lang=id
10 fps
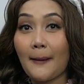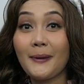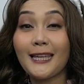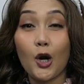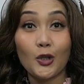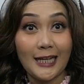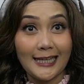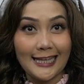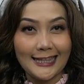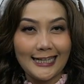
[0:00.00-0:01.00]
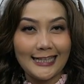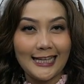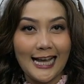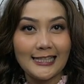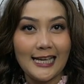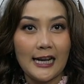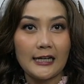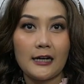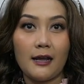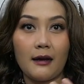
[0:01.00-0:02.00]
tapi kalau ternyata di tengah jalan
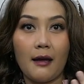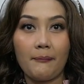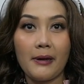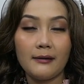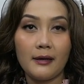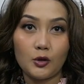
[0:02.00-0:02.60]
Anda KPD,